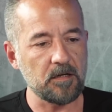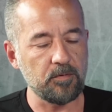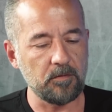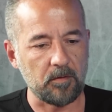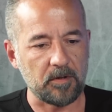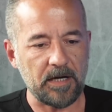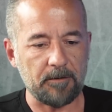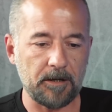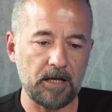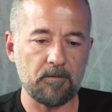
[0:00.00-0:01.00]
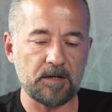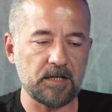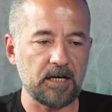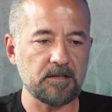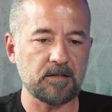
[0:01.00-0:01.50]
yapılmamalı ya
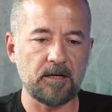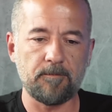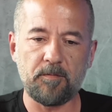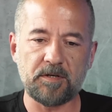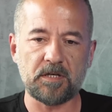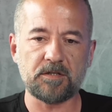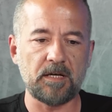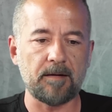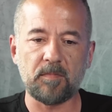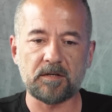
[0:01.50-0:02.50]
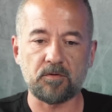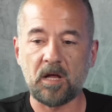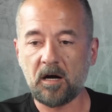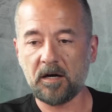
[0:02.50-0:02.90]
Fenerbahçe Galatasaray yapıyor Beşiktaş'ta yapmak zorunda.